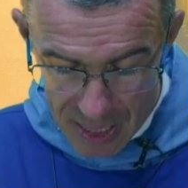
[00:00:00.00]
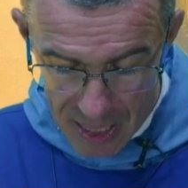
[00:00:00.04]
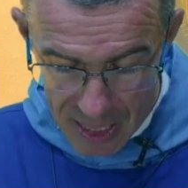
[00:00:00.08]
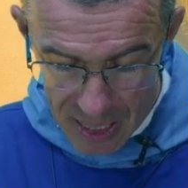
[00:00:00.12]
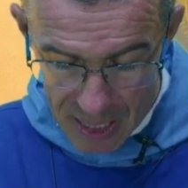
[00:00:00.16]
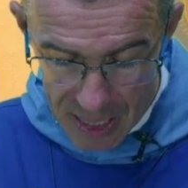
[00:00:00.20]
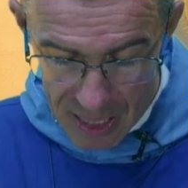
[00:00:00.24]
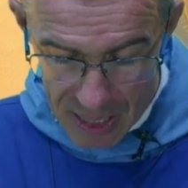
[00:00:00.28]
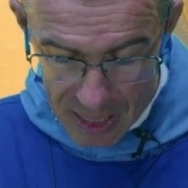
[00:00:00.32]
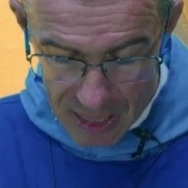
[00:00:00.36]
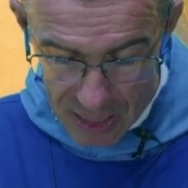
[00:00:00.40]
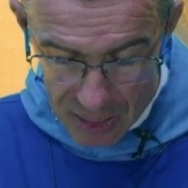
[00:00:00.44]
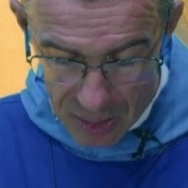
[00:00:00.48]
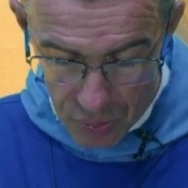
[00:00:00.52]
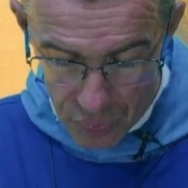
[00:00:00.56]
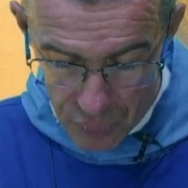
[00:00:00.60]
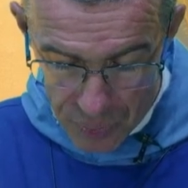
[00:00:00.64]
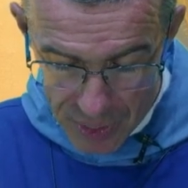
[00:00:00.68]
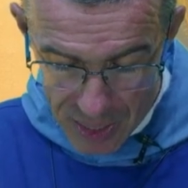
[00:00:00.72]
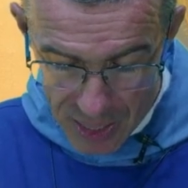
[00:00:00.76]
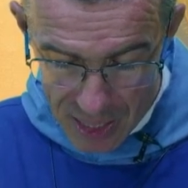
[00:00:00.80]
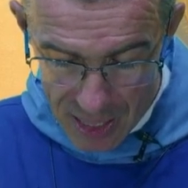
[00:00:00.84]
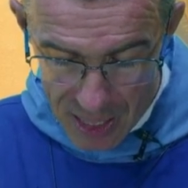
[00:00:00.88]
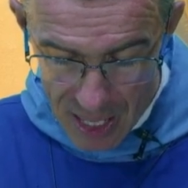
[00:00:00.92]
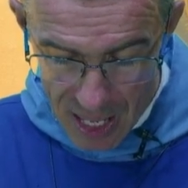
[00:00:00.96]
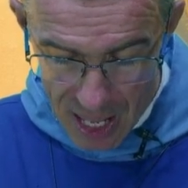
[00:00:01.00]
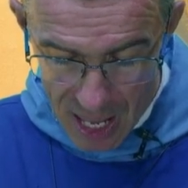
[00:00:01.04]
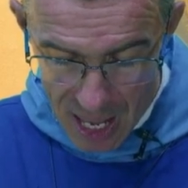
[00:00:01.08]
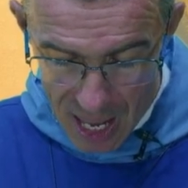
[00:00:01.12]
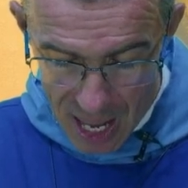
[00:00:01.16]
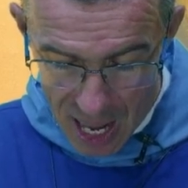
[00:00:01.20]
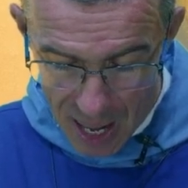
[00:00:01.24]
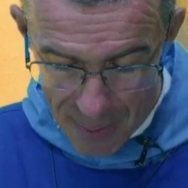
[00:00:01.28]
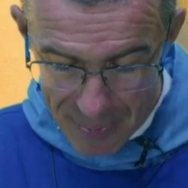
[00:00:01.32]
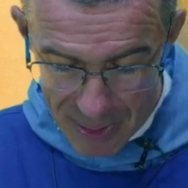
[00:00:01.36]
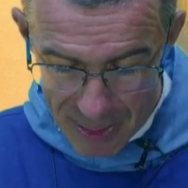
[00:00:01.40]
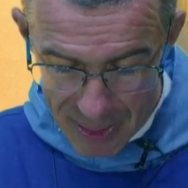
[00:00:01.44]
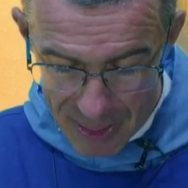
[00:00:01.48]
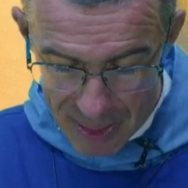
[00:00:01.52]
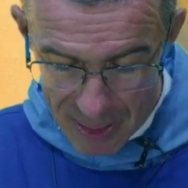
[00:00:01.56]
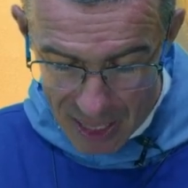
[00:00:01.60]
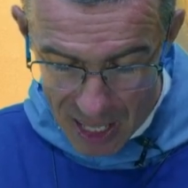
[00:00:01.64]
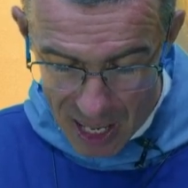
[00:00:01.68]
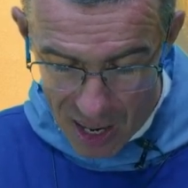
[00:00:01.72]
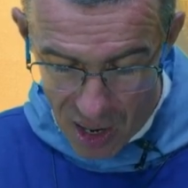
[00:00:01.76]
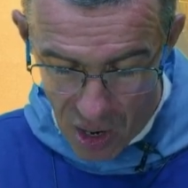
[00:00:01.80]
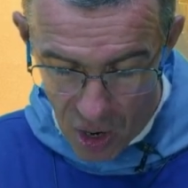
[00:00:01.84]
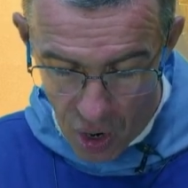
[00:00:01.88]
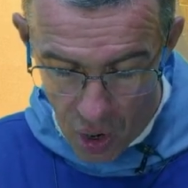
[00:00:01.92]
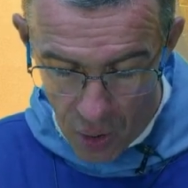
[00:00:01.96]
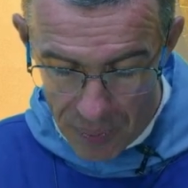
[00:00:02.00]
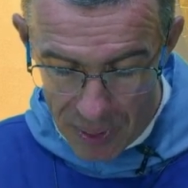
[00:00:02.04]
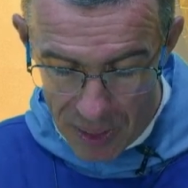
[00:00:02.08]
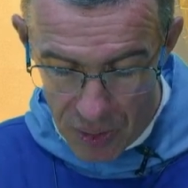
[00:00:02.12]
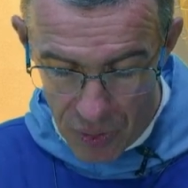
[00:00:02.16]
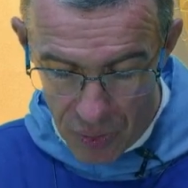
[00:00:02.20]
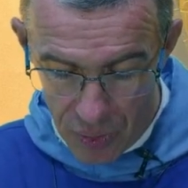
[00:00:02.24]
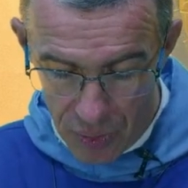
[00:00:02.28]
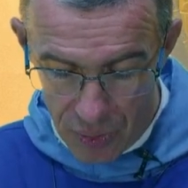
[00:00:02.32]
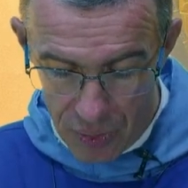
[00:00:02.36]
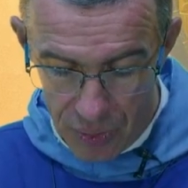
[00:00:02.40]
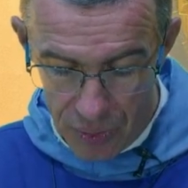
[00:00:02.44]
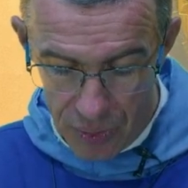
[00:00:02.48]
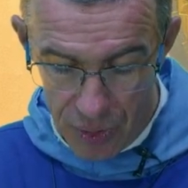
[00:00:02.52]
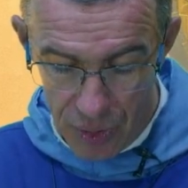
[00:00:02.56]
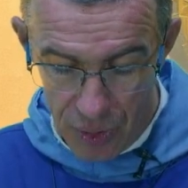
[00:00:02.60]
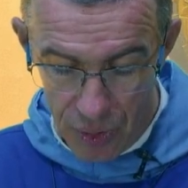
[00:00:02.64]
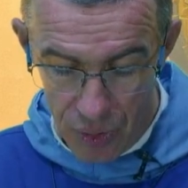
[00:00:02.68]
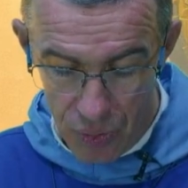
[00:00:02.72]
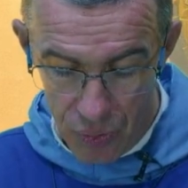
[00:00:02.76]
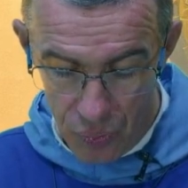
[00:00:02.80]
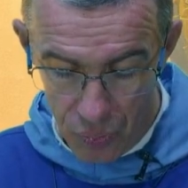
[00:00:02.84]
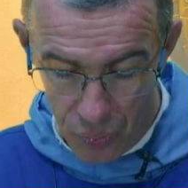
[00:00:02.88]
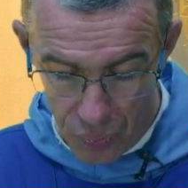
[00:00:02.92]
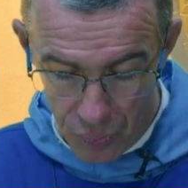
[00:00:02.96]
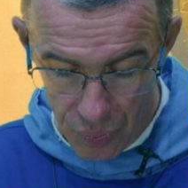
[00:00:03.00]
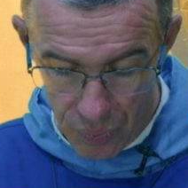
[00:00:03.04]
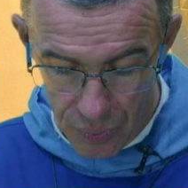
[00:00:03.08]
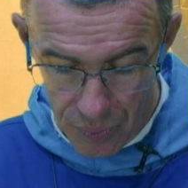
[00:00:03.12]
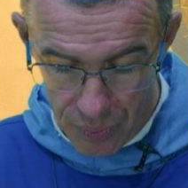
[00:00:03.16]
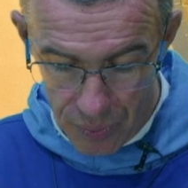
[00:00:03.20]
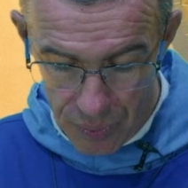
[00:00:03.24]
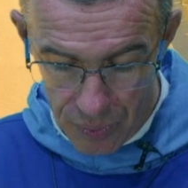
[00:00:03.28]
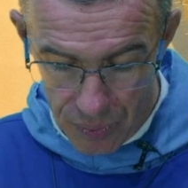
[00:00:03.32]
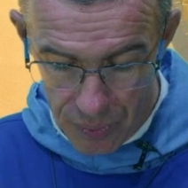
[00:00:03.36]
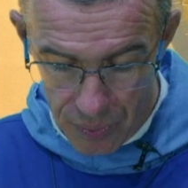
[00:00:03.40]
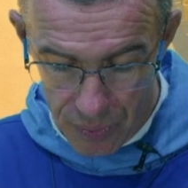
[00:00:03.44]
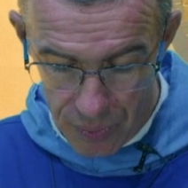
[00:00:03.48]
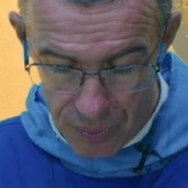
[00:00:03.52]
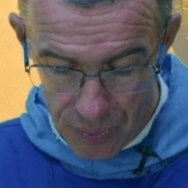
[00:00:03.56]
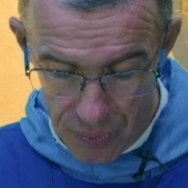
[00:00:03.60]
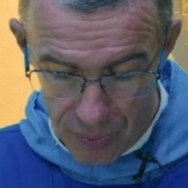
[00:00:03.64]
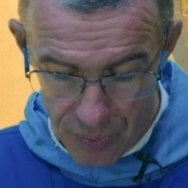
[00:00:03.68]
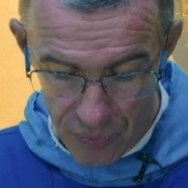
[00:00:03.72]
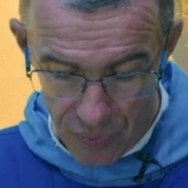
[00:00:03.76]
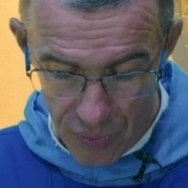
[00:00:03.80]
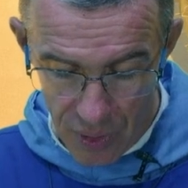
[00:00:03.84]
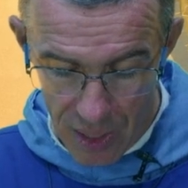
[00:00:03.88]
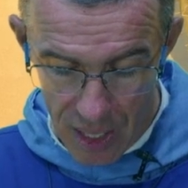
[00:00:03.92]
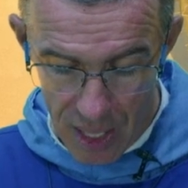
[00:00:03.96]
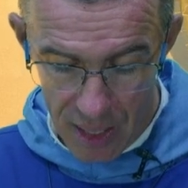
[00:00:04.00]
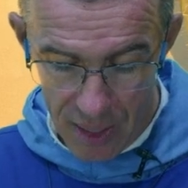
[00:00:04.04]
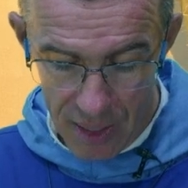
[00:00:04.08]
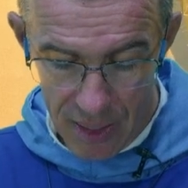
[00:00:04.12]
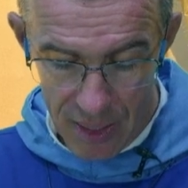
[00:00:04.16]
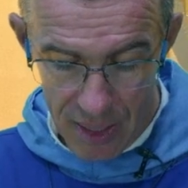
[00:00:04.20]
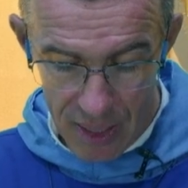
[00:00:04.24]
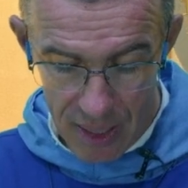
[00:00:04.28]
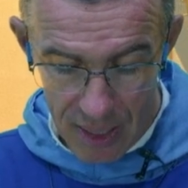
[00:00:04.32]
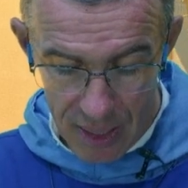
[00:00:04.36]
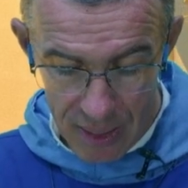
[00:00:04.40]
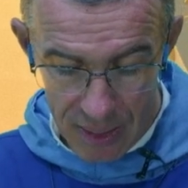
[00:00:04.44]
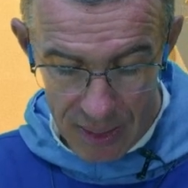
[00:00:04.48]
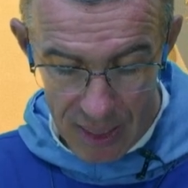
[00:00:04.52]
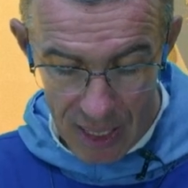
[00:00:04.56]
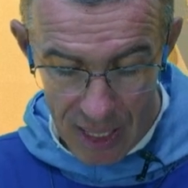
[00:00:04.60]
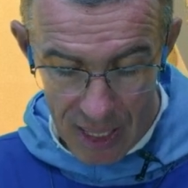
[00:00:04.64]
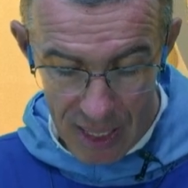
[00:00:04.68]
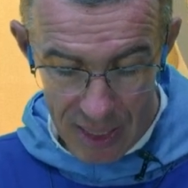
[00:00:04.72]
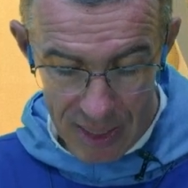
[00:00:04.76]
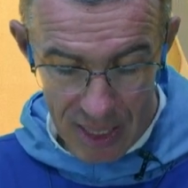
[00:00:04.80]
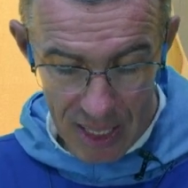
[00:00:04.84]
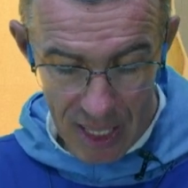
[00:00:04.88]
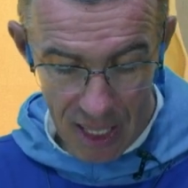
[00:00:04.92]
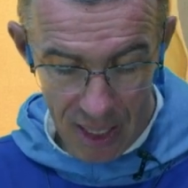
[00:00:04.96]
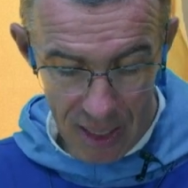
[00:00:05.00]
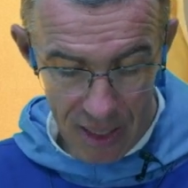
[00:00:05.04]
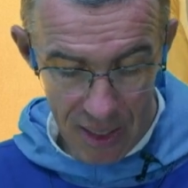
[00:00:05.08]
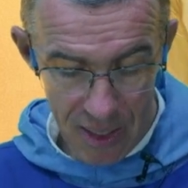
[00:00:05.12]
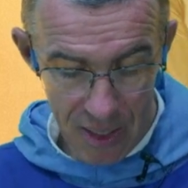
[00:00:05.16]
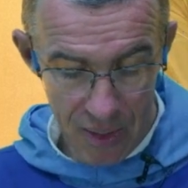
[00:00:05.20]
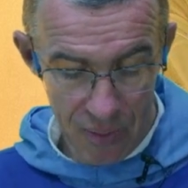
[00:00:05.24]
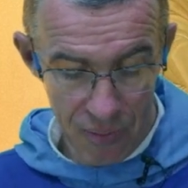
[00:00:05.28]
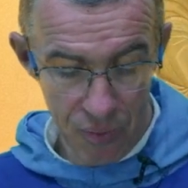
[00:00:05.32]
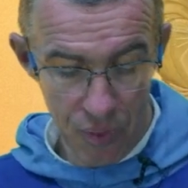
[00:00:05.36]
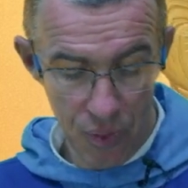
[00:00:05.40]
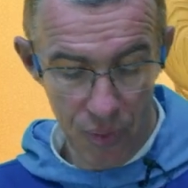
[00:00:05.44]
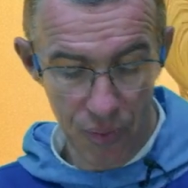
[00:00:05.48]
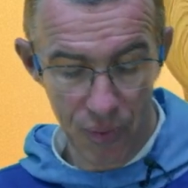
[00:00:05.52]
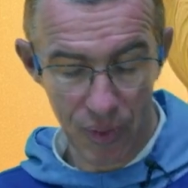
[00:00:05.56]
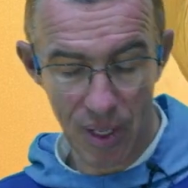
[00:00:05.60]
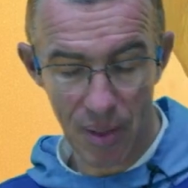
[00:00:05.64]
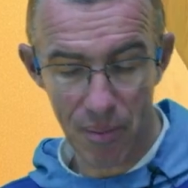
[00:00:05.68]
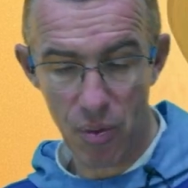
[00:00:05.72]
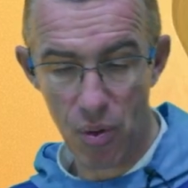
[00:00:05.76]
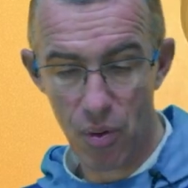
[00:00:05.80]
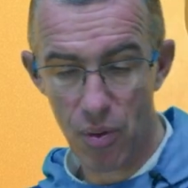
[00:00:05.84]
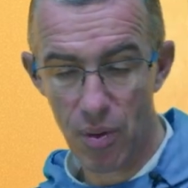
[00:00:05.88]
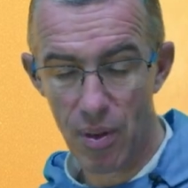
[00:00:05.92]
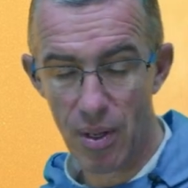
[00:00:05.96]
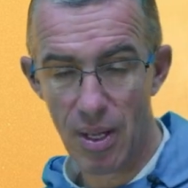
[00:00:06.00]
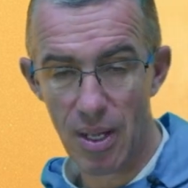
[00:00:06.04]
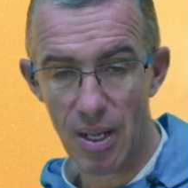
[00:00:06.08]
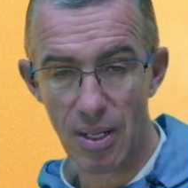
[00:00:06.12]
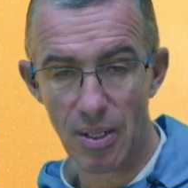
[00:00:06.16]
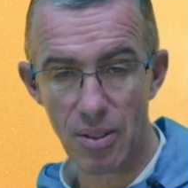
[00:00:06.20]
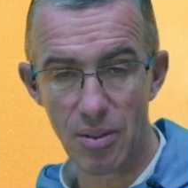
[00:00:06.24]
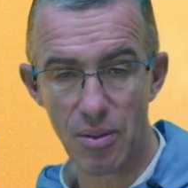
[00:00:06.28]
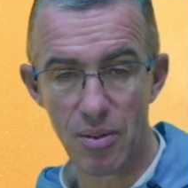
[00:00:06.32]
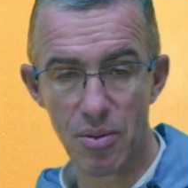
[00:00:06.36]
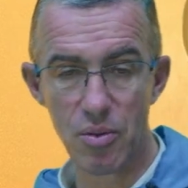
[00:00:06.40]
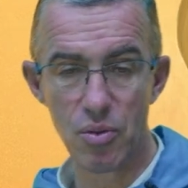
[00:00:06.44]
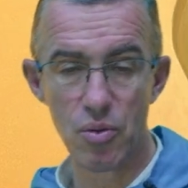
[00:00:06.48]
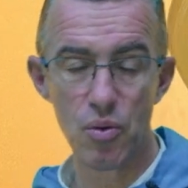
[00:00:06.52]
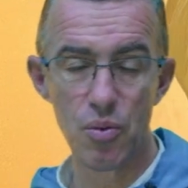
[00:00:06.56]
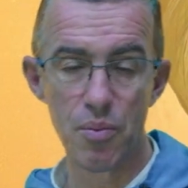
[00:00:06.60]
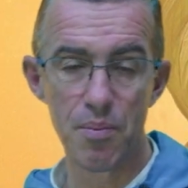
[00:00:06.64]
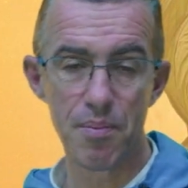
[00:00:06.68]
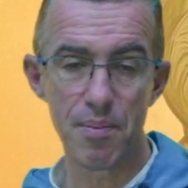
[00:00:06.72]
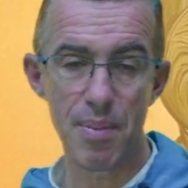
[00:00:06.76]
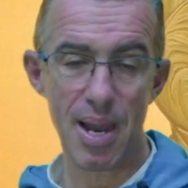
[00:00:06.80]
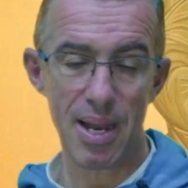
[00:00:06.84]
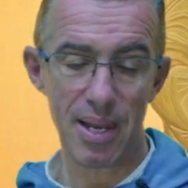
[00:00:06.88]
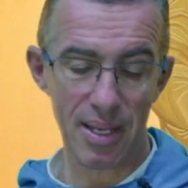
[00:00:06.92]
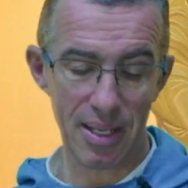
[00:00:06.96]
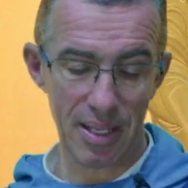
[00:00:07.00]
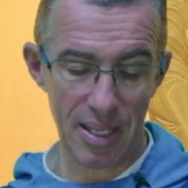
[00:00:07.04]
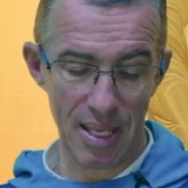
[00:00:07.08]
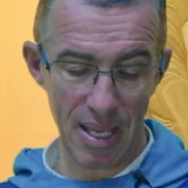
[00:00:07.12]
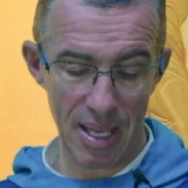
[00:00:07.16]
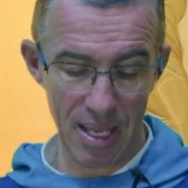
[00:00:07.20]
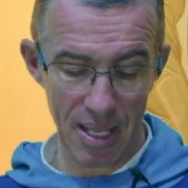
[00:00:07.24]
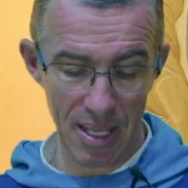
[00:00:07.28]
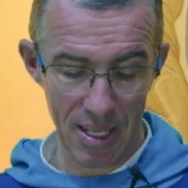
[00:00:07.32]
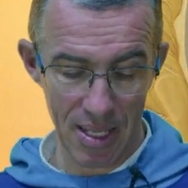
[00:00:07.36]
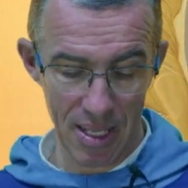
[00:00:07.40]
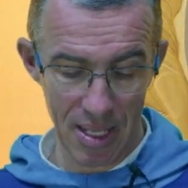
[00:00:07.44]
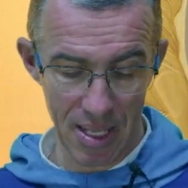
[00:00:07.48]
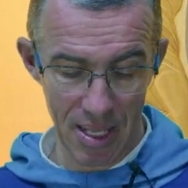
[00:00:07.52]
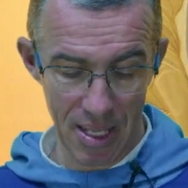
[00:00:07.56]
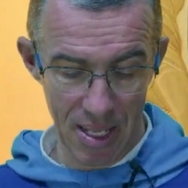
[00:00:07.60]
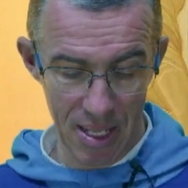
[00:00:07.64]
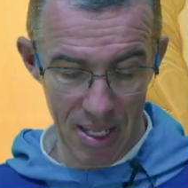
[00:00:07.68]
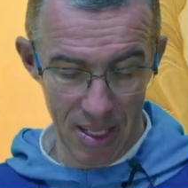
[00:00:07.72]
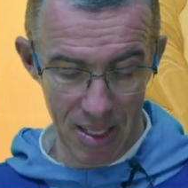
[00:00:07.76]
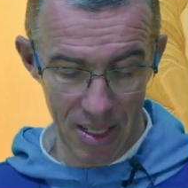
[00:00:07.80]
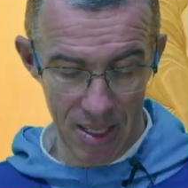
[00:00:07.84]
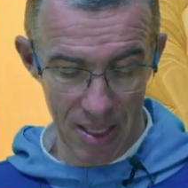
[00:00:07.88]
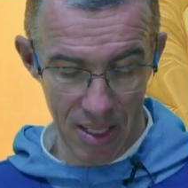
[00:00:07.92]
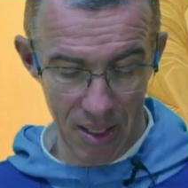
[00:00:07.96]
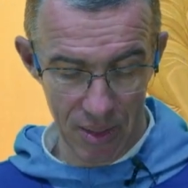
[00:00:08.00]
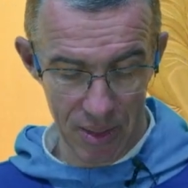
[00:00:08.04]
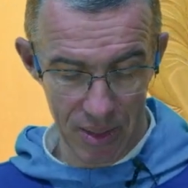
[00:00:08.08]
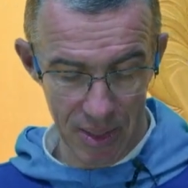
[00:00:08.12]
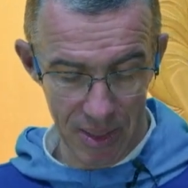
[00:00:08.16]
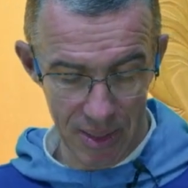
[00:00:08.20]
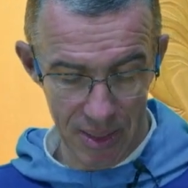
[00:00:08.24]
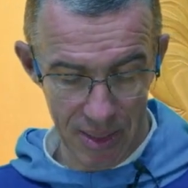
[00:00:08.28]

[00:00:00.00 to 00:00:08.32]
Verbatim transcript: Et lui, habitera au milieu de nous. Voilà, c'est le Seigneur veut vraiment nous marquer dans